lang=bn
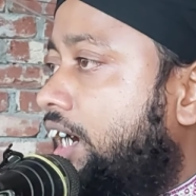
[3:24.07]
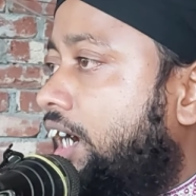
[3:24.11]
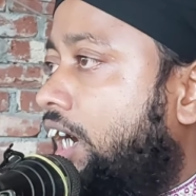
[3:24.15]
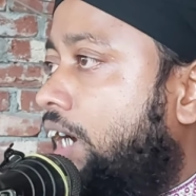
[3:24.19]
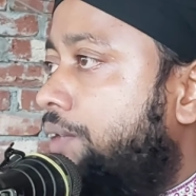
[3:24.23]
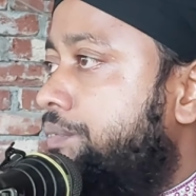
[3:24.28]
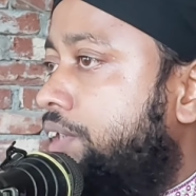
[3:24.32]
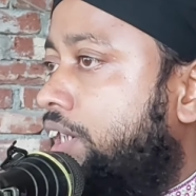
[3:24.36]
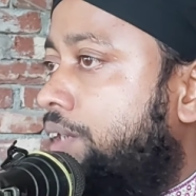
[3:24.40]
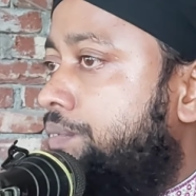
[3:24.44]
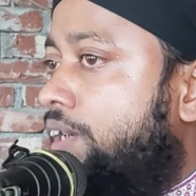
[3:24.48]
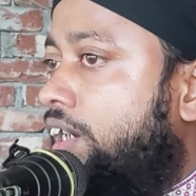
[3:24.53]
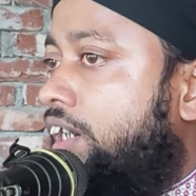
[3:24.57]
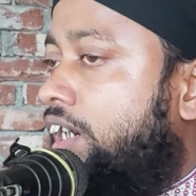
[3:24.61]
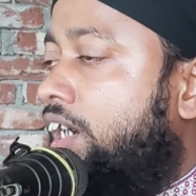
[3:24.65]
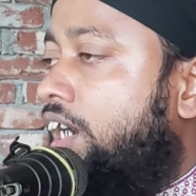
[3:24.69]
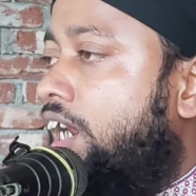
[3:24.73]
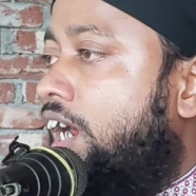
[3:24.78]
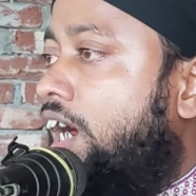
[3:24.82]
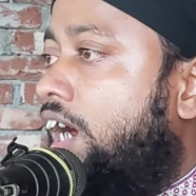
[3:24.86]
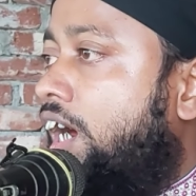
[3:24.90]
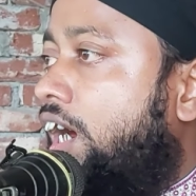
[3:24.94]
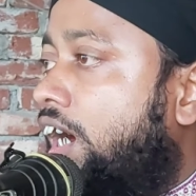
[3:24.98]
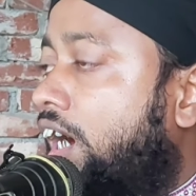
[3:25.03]
হাবিব
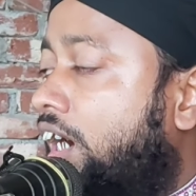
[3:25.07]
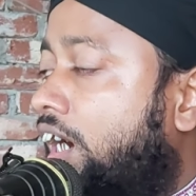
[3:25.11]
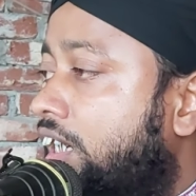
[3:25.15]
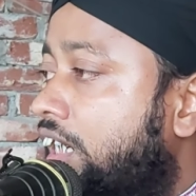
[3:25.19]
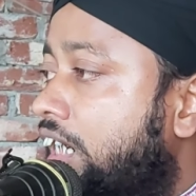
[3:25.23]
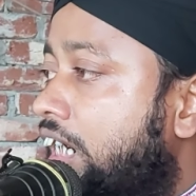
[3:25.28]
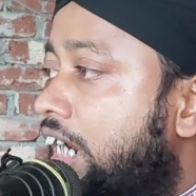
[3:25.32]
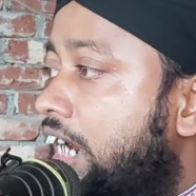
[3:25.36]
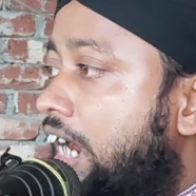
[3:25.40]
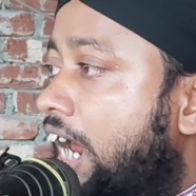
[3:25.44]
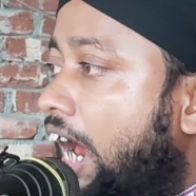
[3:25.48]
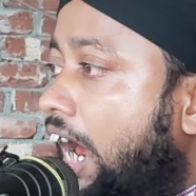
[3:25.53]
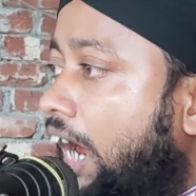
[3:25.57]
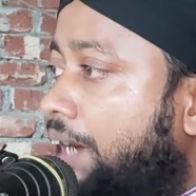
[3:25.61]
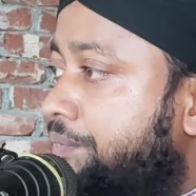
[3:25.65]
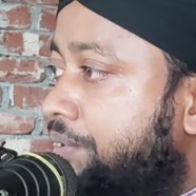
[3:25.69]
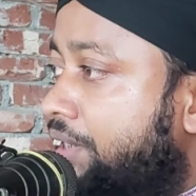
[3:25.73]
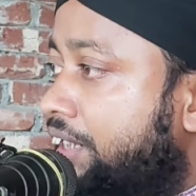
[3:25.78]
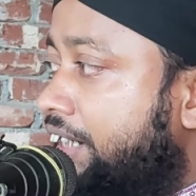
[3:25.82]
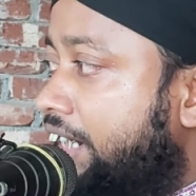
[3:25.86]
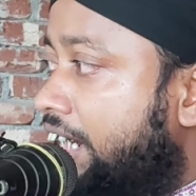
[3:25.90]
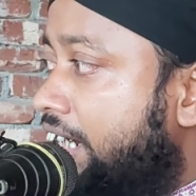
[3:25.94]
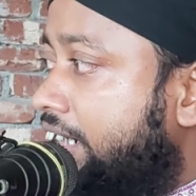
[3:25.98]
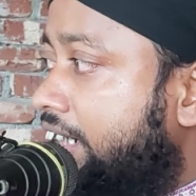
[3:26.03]
আল্লাহ
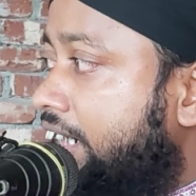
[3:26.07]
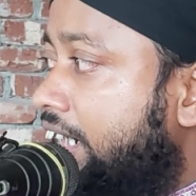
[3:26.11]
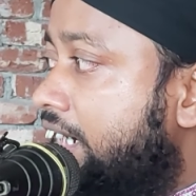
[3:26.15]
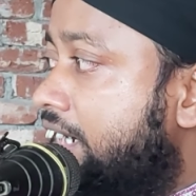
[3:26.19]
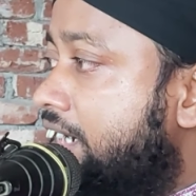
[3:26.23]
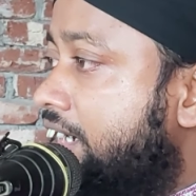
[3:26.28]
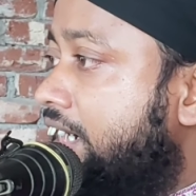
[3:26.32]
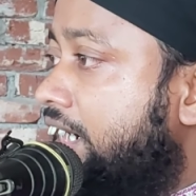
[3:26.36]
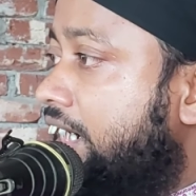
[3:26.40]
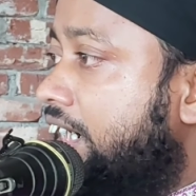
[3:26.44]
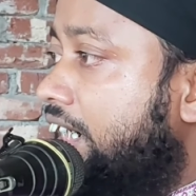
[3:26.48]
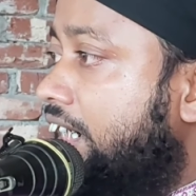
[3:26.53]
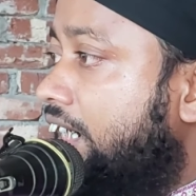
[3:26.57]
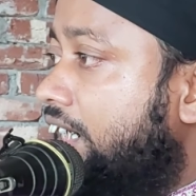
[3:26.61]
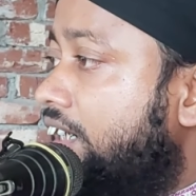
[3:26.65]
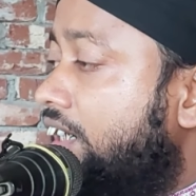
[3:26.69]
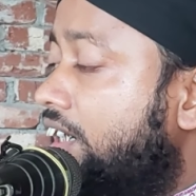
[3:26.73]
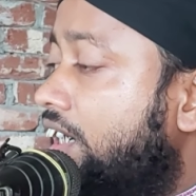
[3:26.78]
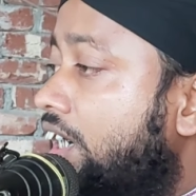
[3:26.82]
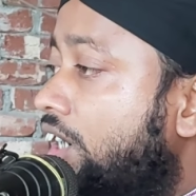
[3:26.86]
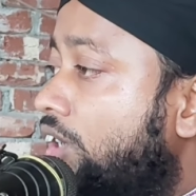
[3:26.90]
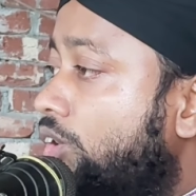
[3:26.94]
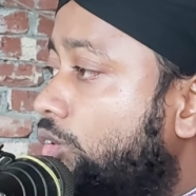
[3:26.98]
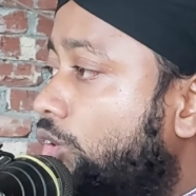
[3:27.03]
আমি দেখেছি
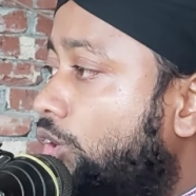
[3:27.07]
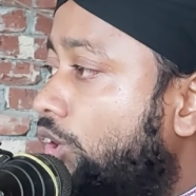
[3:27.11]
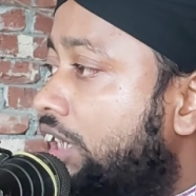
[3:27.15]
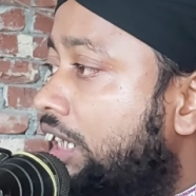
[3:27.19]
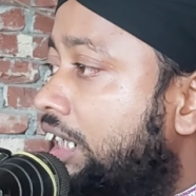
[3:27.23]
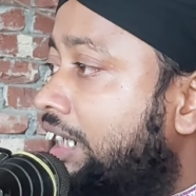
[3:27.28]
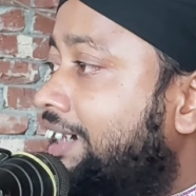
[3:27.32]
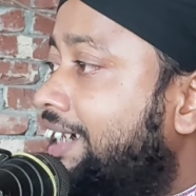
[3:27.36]
ওই